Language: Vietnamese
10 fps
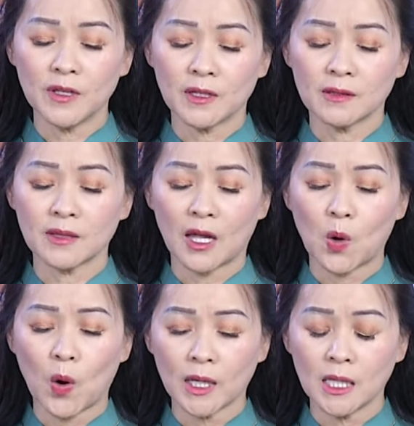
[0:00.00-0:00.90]
gốc Việt
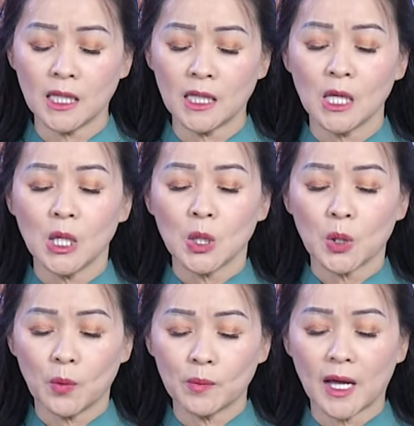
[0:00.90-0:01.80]
tại Hoa Kỳ
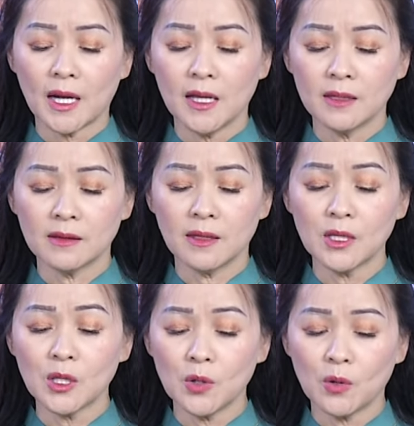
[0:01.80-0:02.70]
cũng đã lên
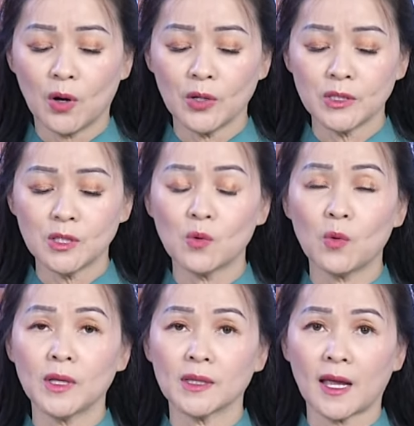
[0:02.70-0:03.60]
tiếng kêu gọi chính
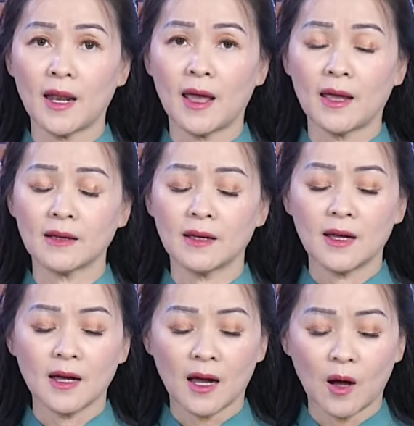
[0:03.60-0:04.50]
quyền Thái Lan
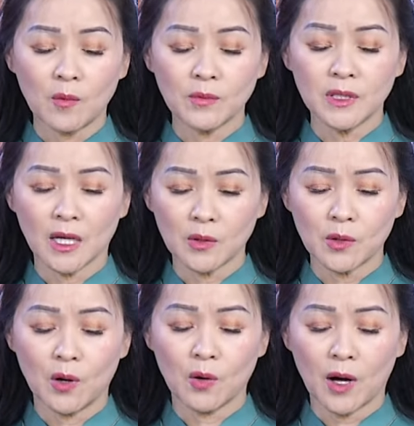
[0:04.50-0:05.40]
không
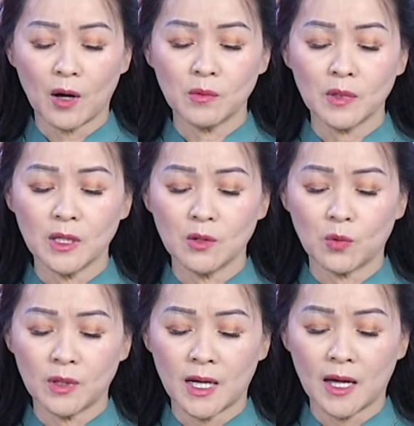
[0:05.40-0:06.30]
dẫn độ ông Y
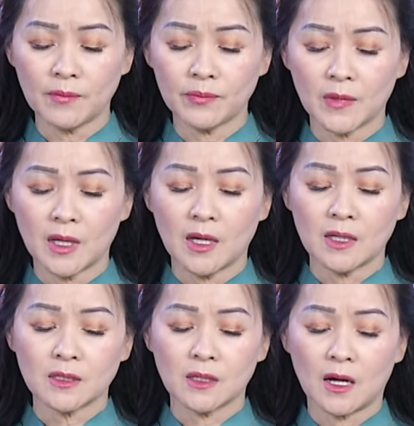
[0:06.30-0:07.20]
Quân Đáp
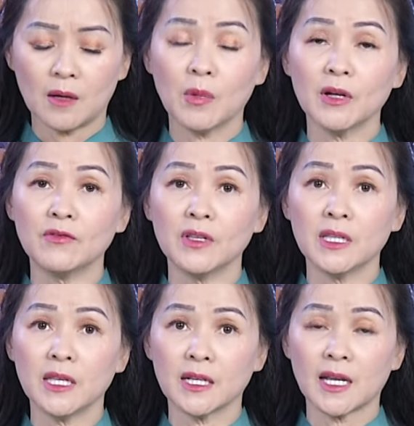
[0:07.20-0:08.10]
à, bởi vì